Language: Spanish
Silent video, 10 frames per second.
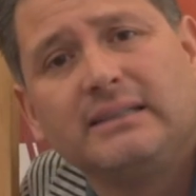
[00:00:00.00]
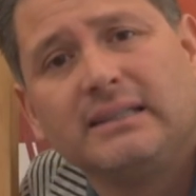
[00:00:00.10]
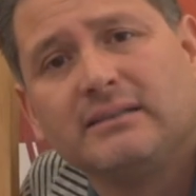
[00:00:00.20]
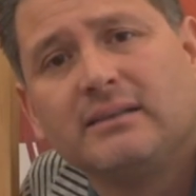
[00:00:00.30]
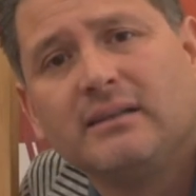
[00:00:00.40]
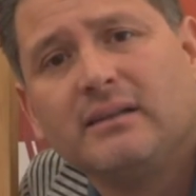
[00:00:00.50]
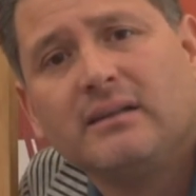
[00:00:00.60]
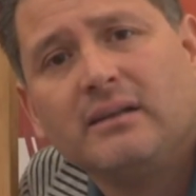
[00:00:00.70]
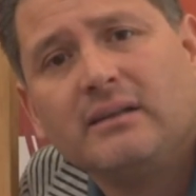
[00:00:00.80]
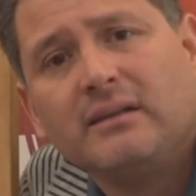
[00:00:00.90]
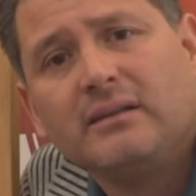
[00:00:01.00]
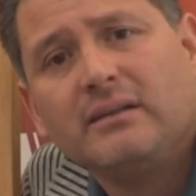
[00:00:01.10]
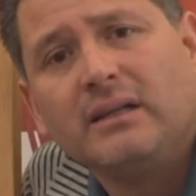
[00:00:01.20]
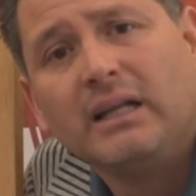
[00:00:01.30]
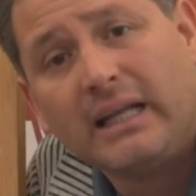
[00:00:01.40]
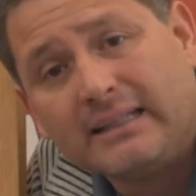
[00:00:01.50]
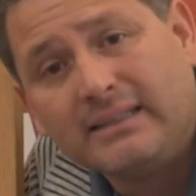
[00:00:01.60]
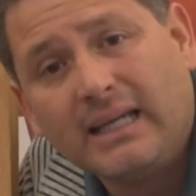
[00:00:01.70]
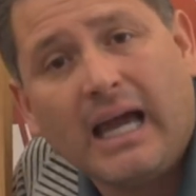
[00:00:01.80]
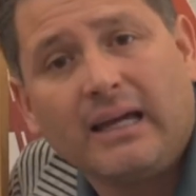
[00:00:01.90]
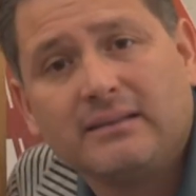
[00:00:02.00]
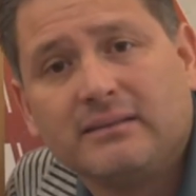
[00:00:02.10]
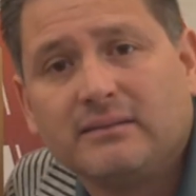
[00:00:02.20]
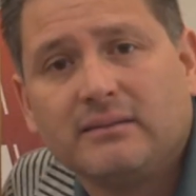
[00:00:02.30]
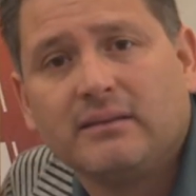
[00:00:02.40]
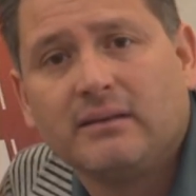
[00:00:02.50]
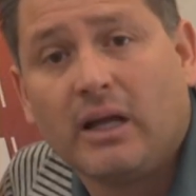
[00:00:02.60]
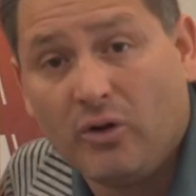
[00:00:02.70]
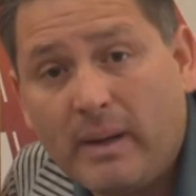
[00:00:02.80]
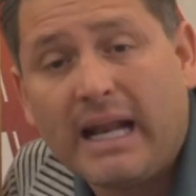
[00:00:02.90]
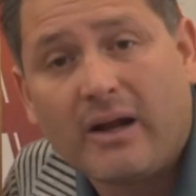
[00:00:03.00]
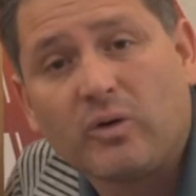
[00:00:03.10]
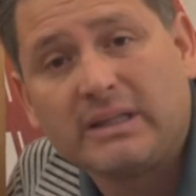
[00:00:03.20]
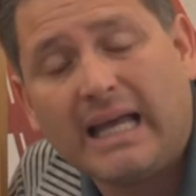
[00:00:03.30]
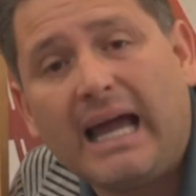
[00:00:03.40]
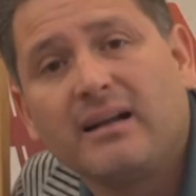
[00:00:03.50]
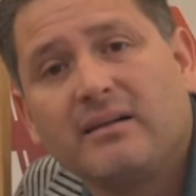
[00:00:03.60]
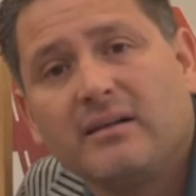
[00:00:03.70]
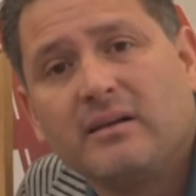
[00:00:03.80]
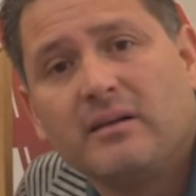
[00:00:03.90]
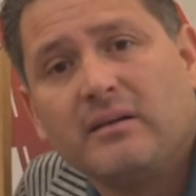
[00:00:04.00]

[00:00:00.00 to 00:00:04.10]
tristes. Y le decía que lo iban a cortar